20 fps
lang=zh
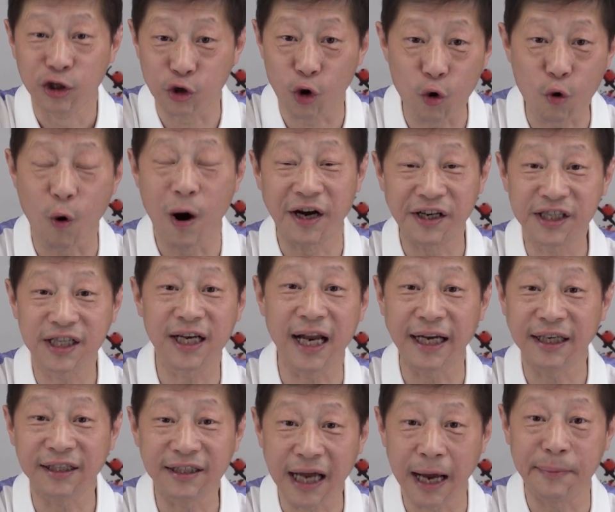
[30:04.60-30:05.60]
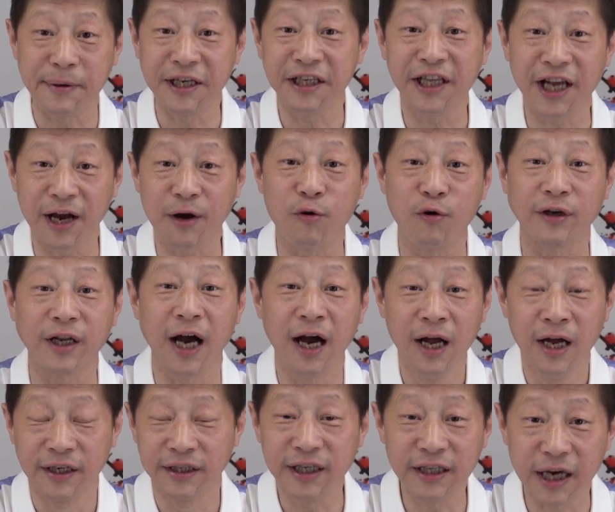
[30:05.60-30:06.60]
从广西来的太平天国的
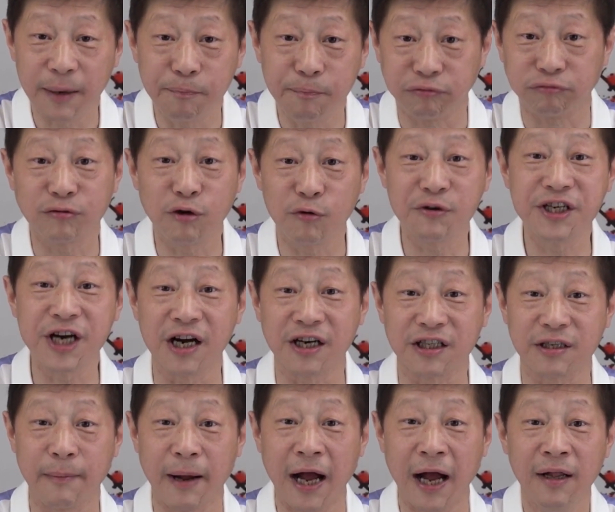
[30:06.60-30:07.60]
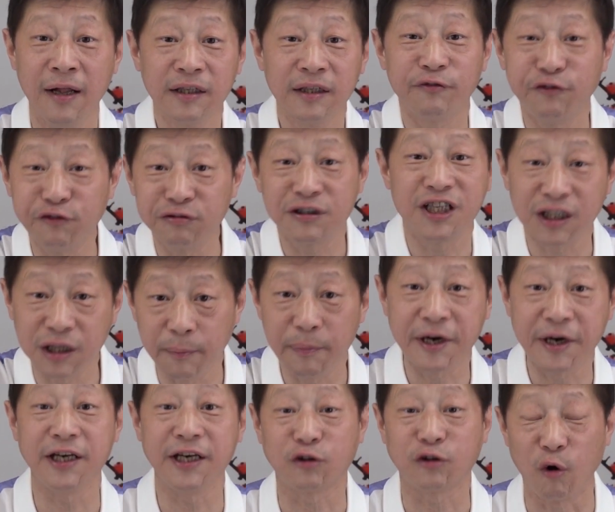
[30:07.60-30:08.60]
那些普通将士们，夫妻都不
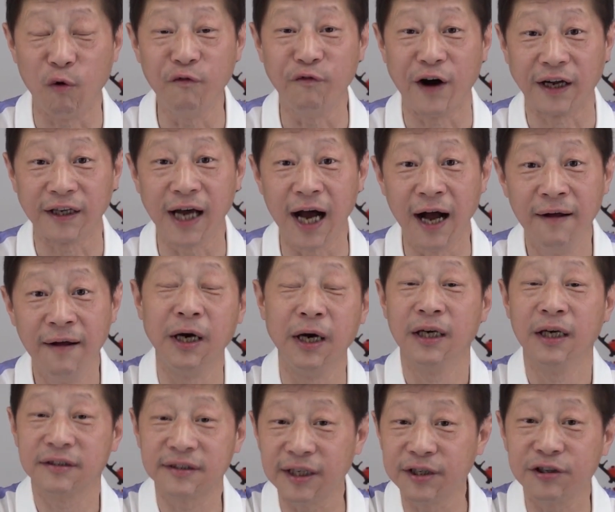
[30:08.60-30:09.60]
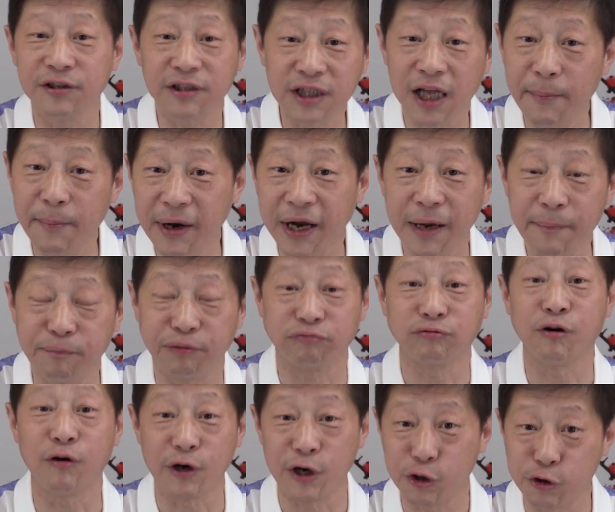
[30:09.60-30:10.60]
可以同房的。这就是他们给普
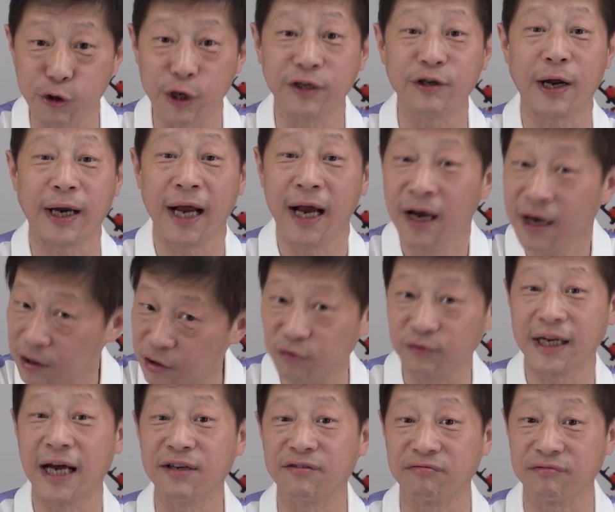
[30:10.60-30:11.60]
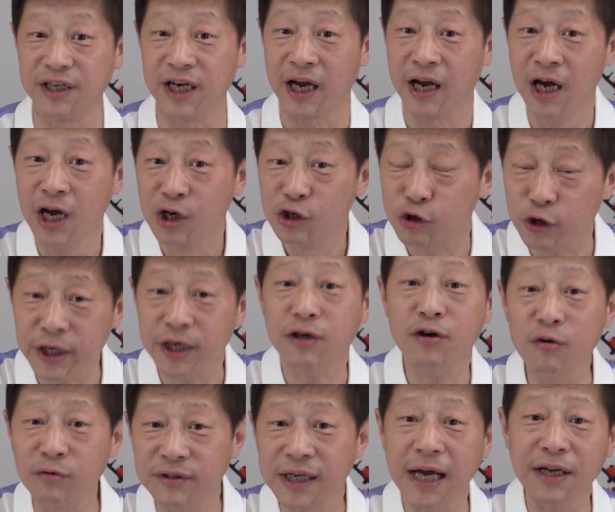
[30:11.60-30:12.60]
通人宣传的共产主义，所以
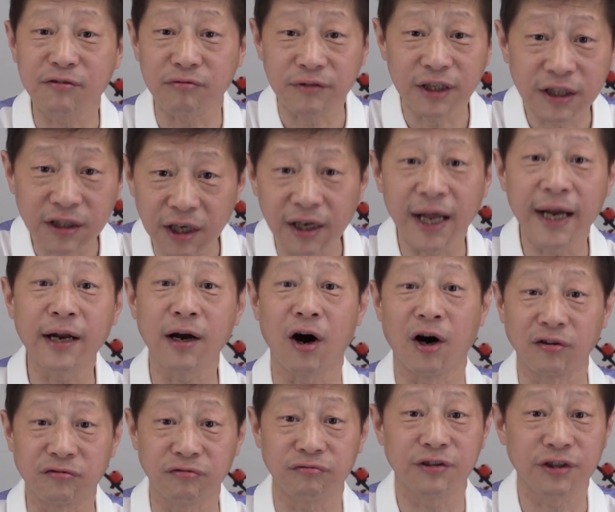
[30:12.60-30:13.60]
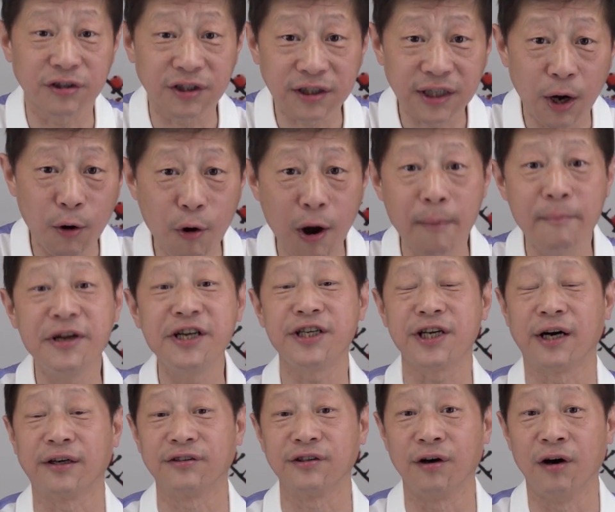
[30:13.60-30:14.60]
共产主义得来的好处就是当官们
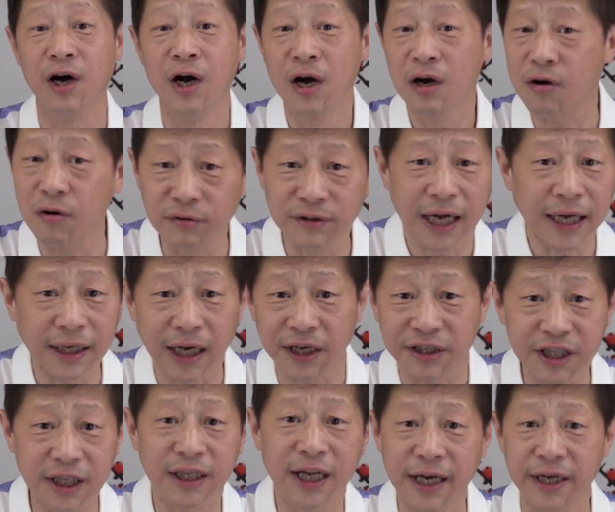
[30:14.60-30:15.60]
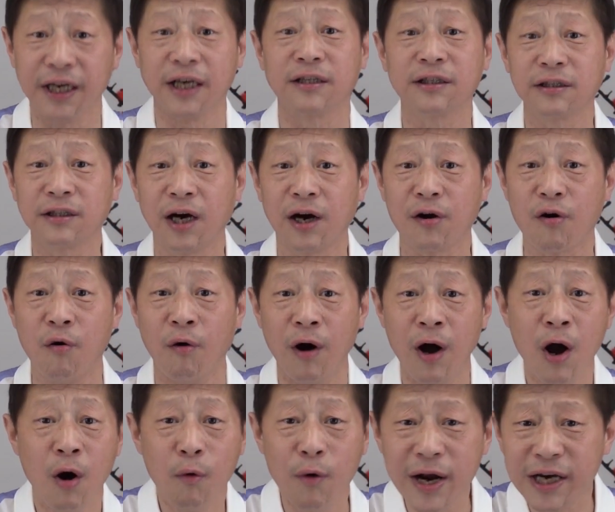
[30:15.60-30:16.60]
享受。共产党今天也是特工，
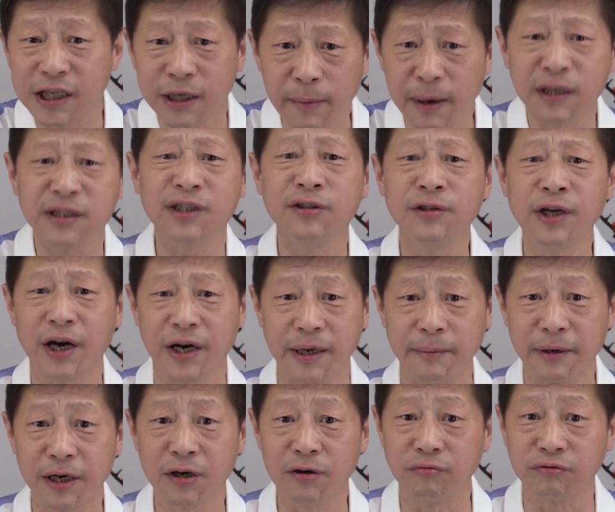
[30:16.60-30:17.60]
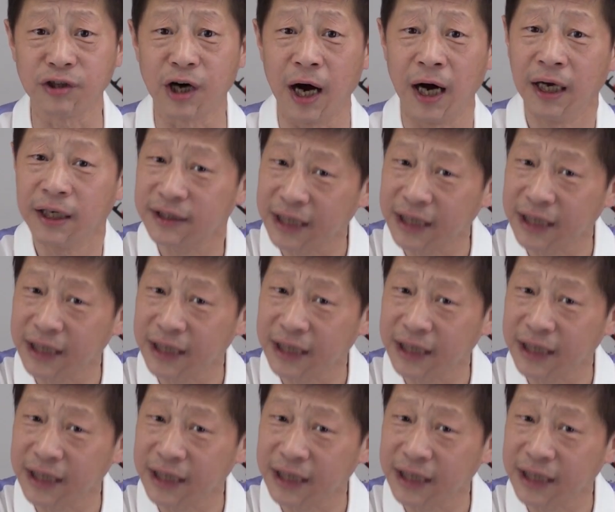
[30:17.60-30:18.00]
为什么收掉你们的护照？